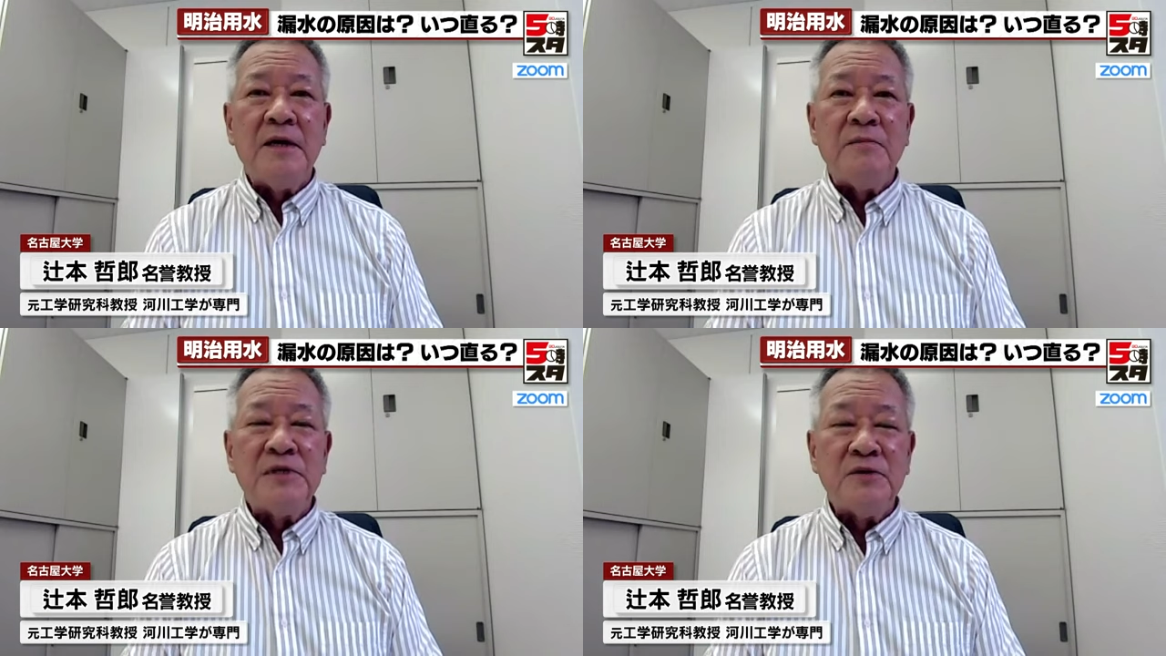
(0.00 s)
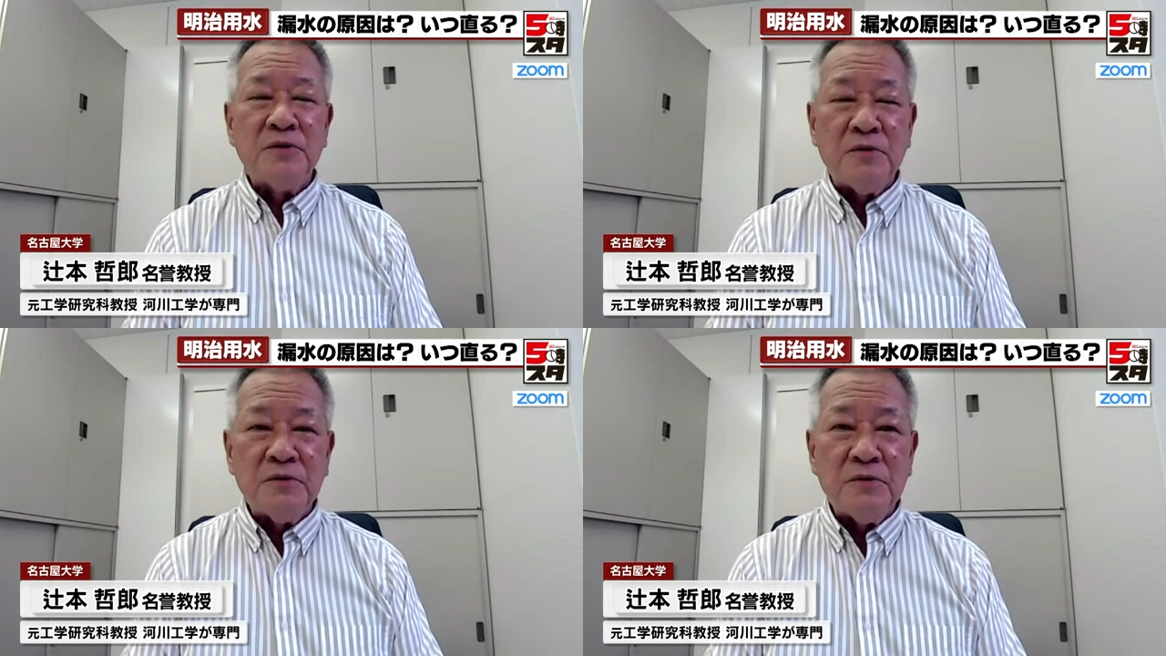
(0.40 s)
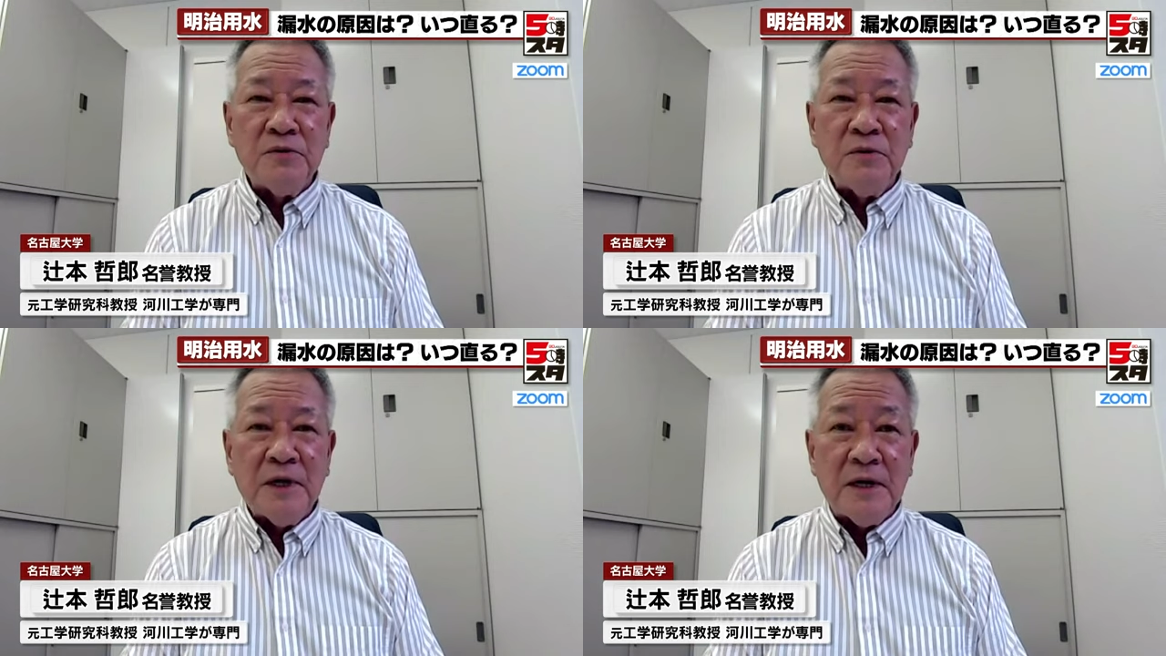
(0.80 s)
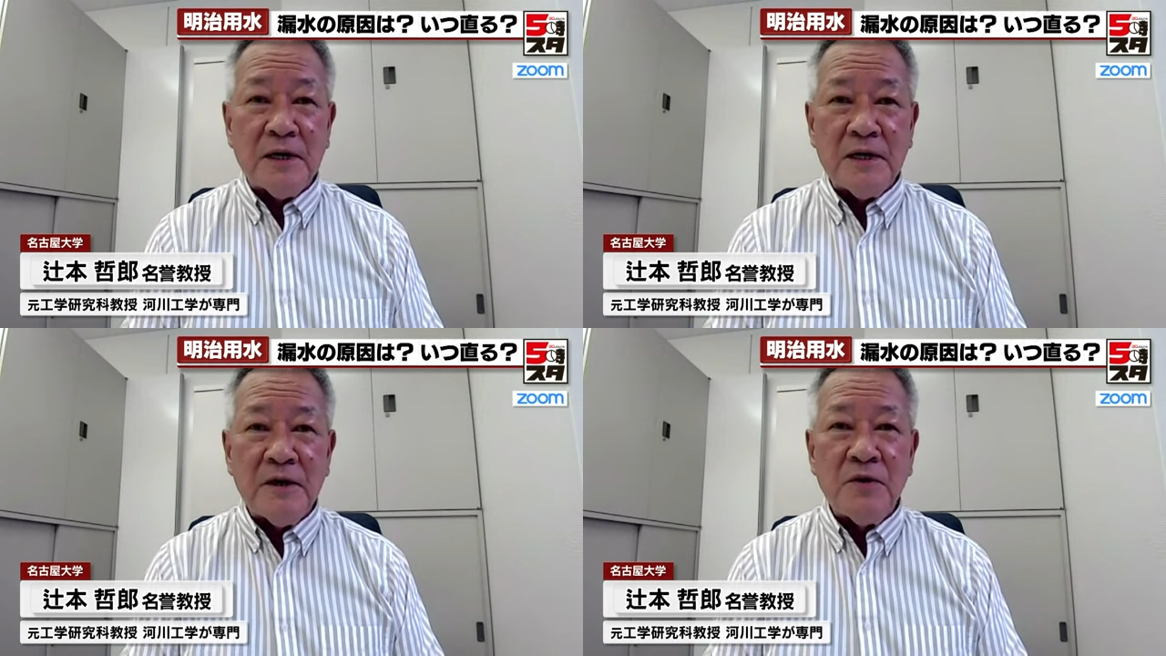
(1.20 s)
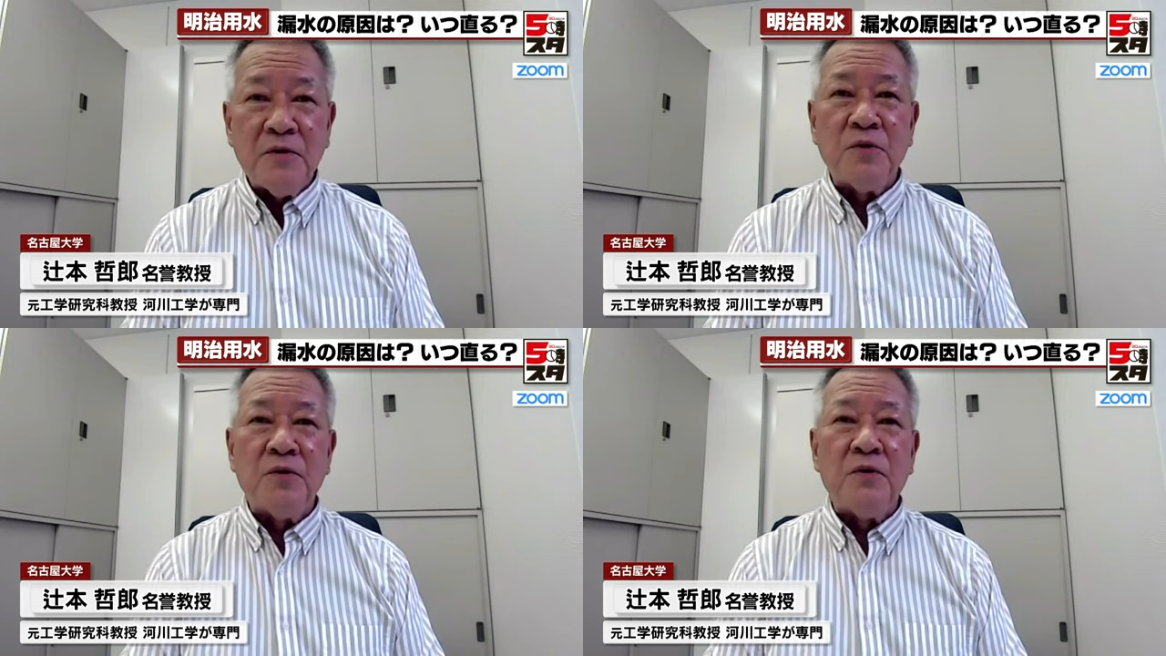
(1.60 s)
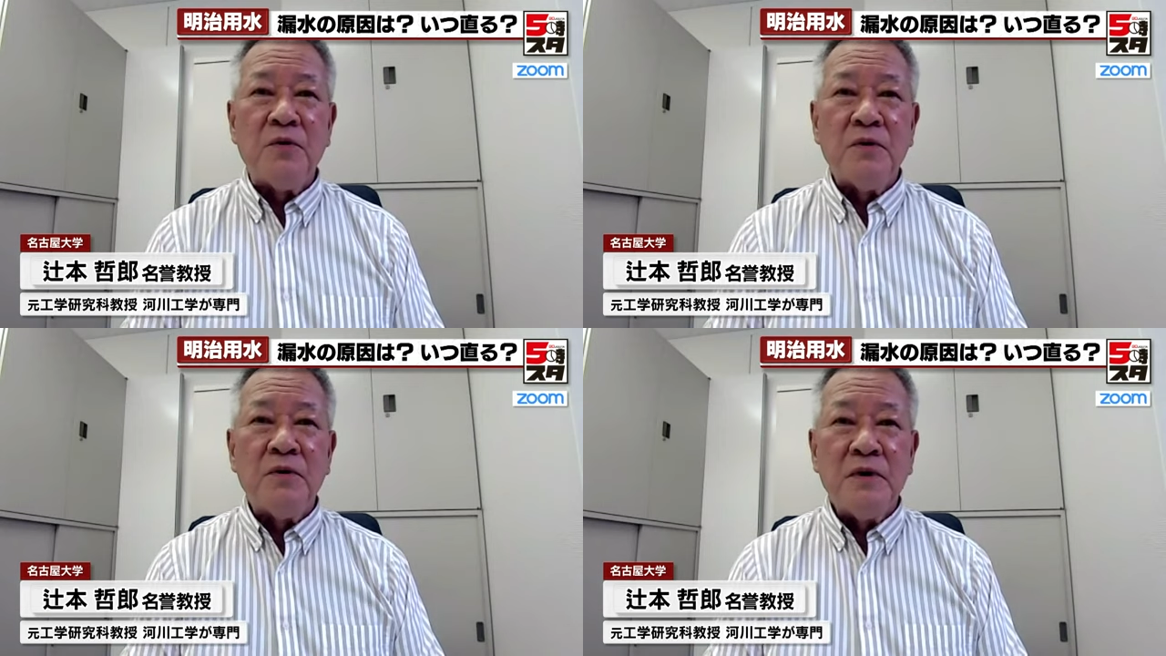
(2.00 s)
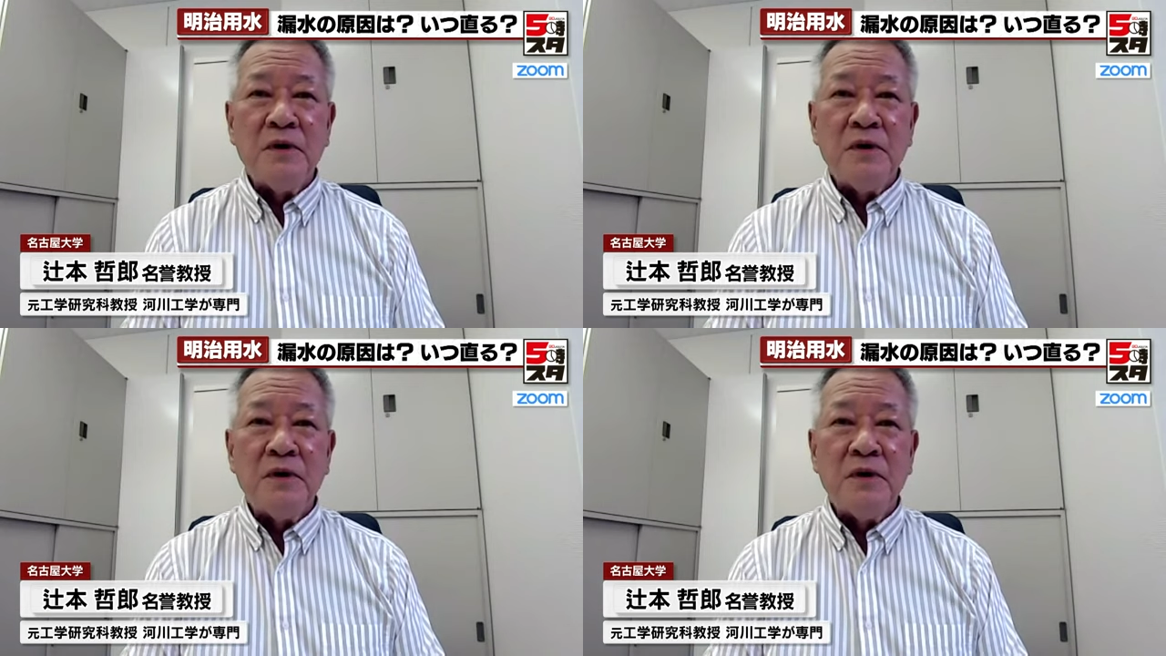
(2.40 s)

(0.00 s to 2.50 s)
水を取るというのがこの